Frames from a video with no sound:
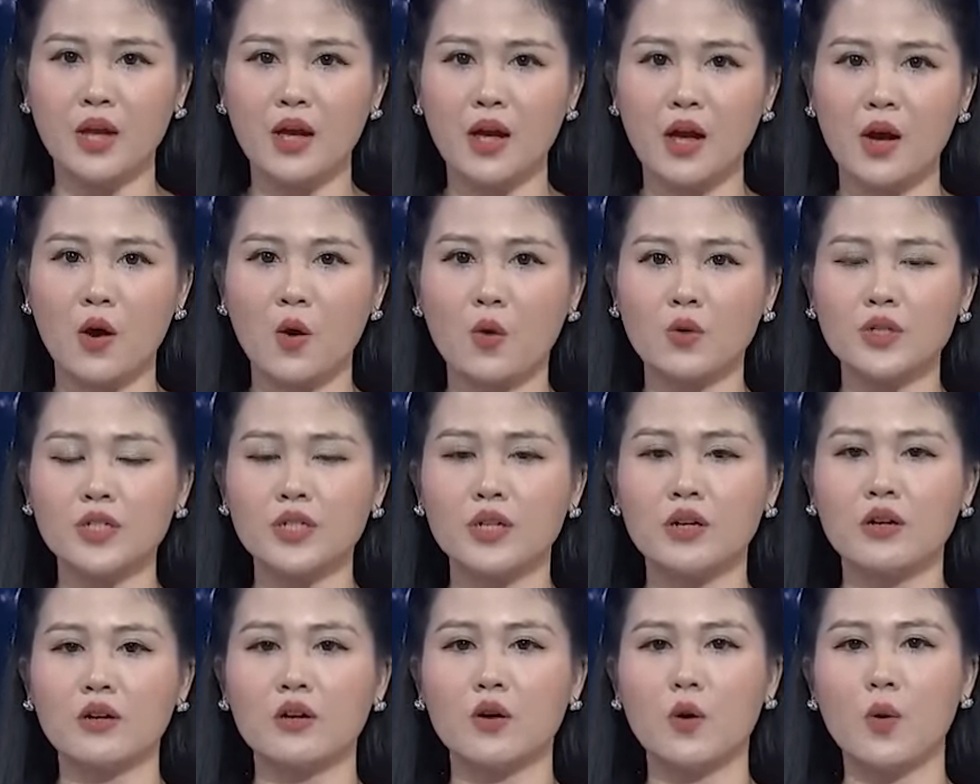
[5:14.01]
hỗ trợ
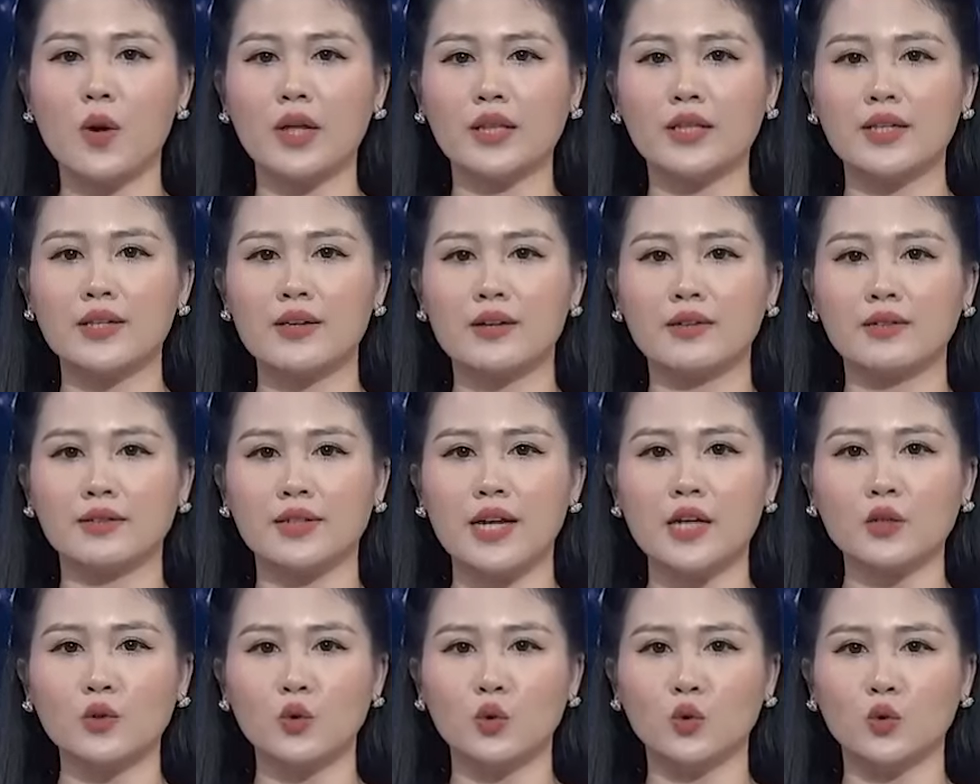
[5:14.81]
hoàn thiện các
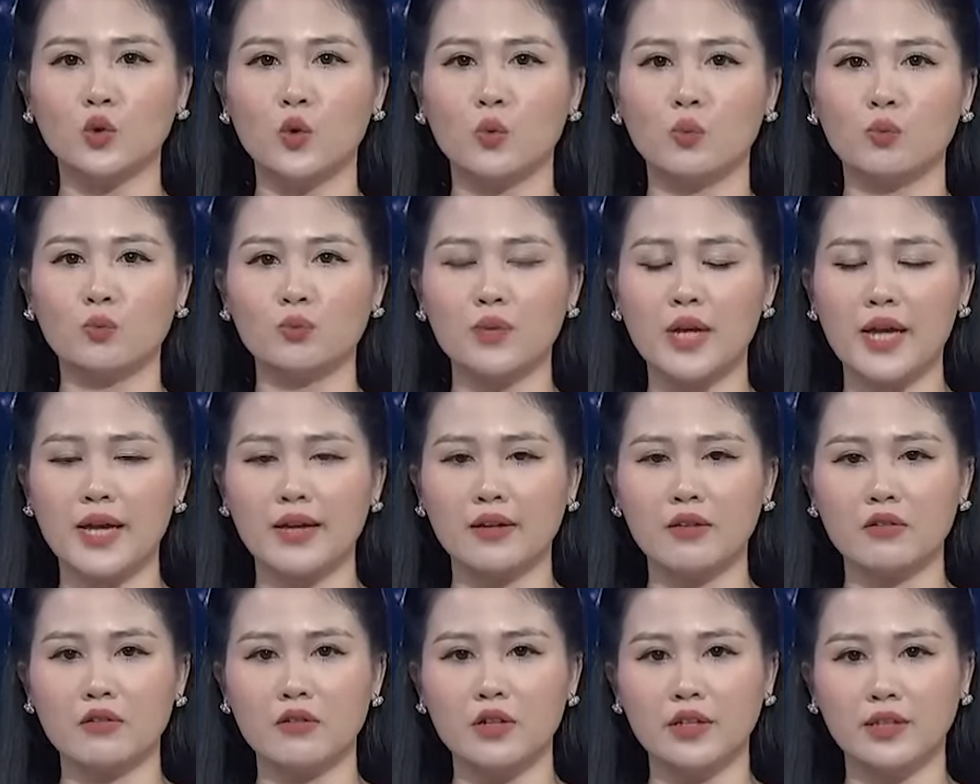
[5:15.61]
thủ tục để
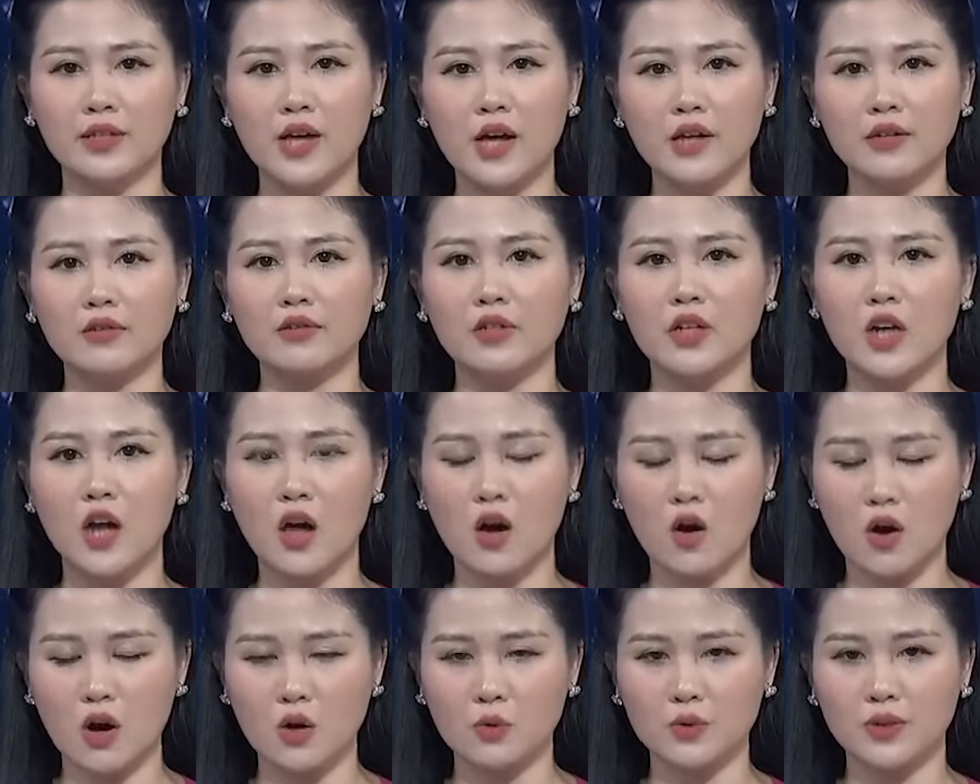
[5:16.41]
người thân lo
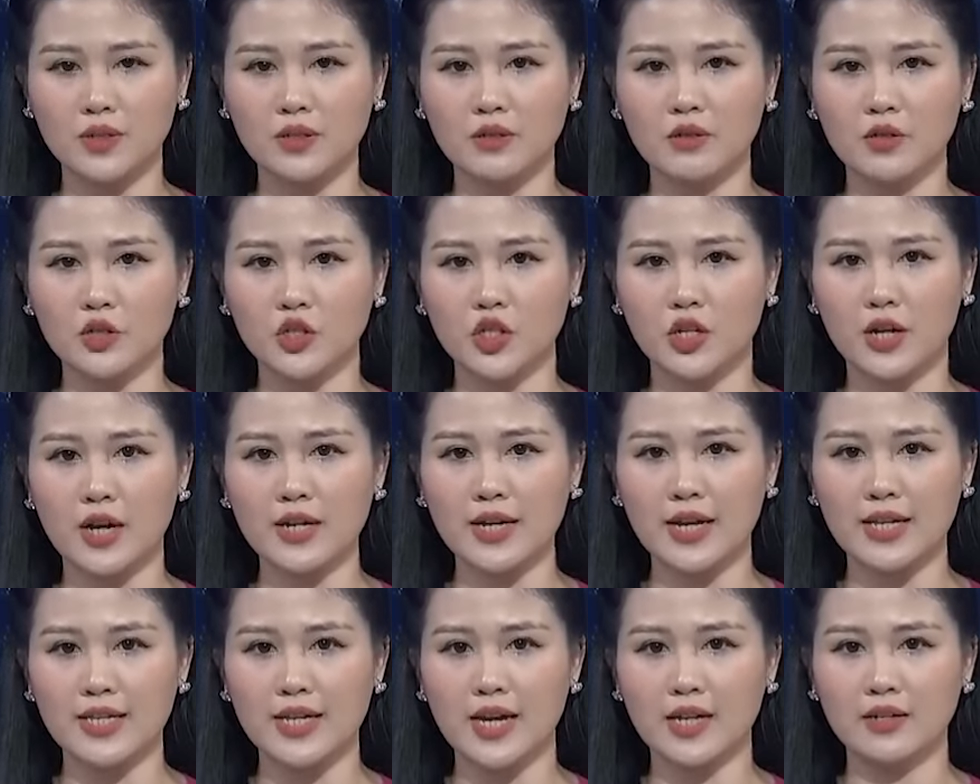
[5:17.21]
hậu sự cho các
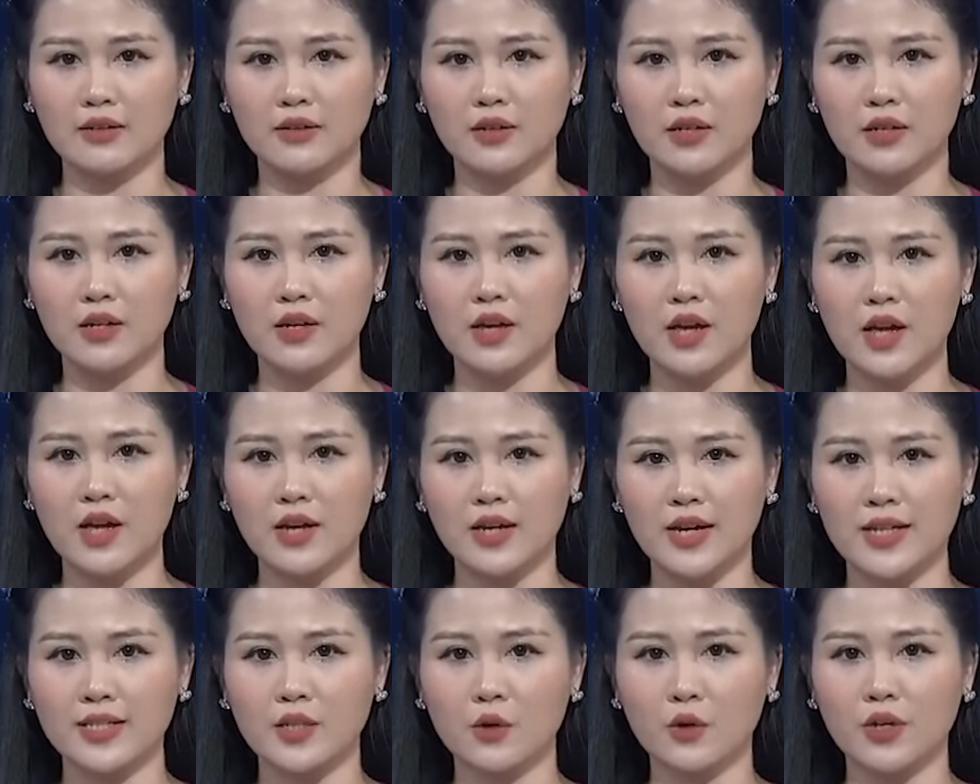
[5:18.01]
nạn nhân, ngay
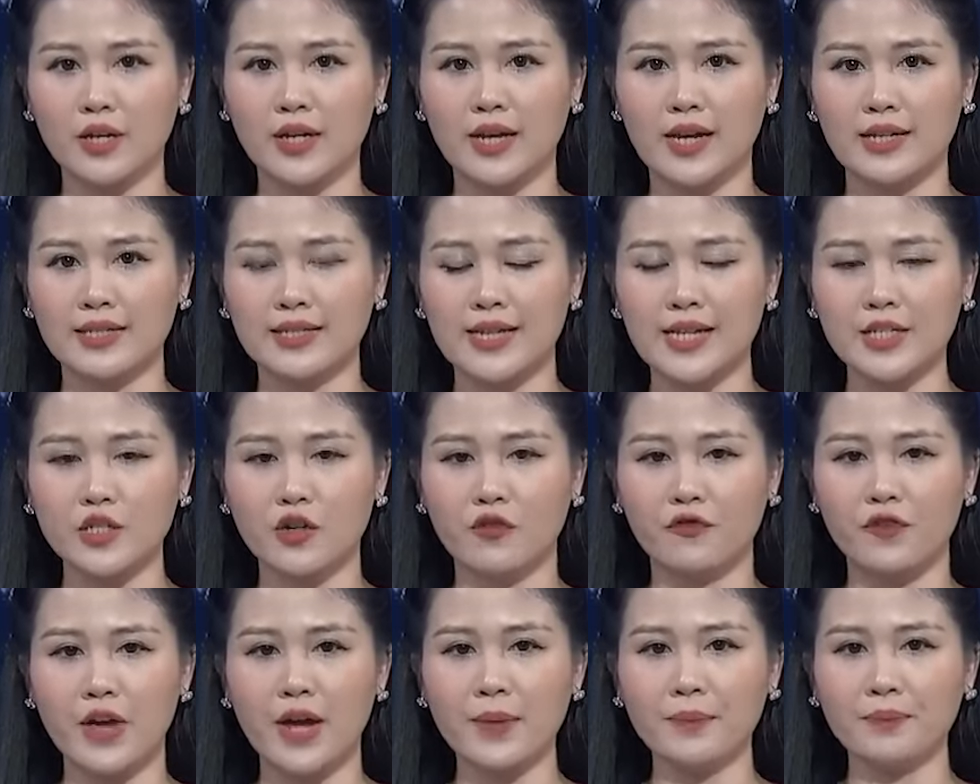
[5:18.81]
sau khi cảnh sát cho
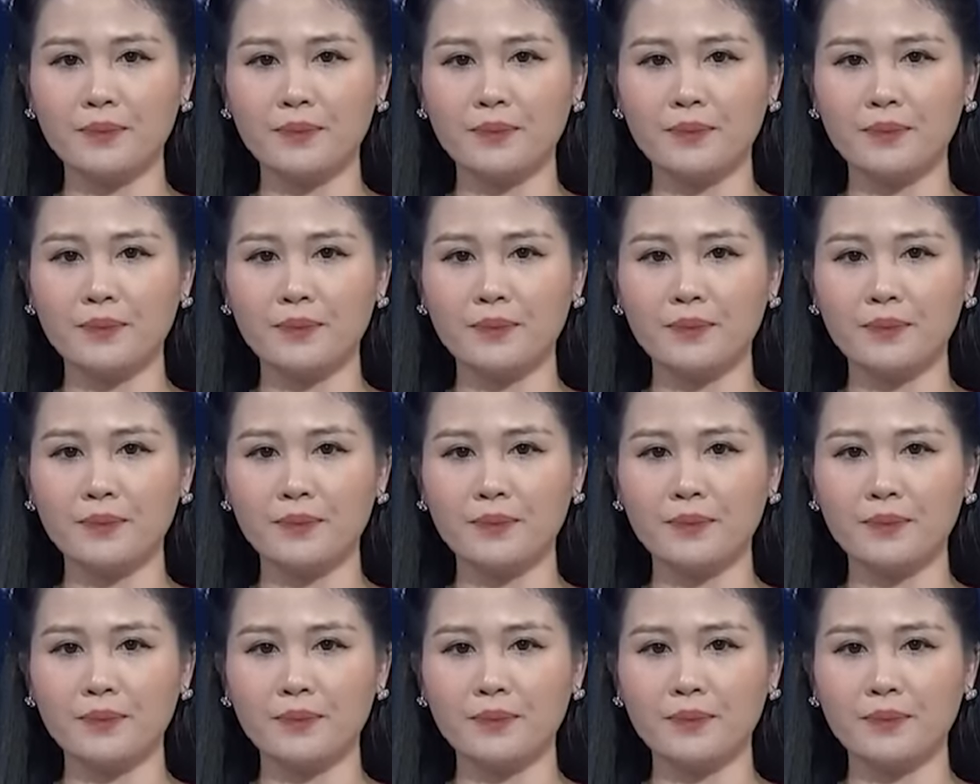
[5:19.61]
phép.